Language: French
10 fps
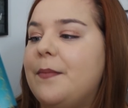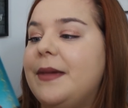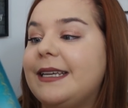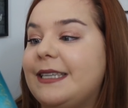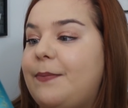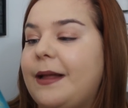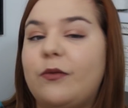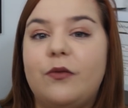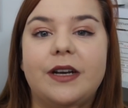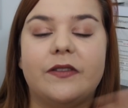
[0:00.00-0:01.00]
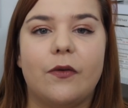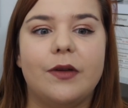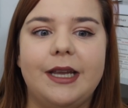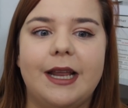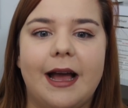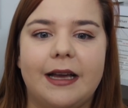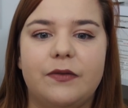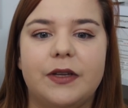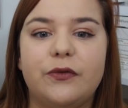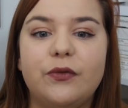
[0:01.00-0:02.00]
Mais je n'ai pas trouvé le temps. Il est
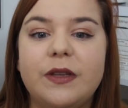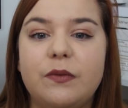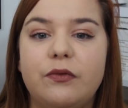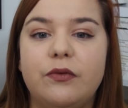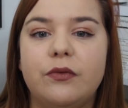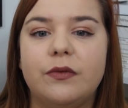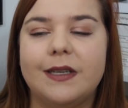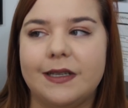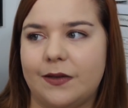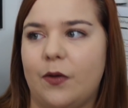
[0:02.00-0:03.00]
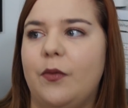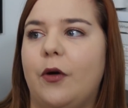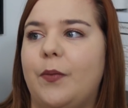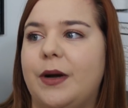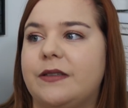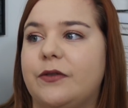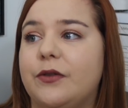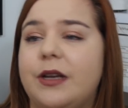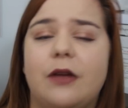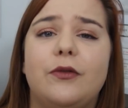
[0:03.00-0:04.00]
arrivé tout début décembre parce
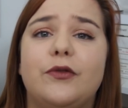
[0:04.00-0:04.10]
qu'il a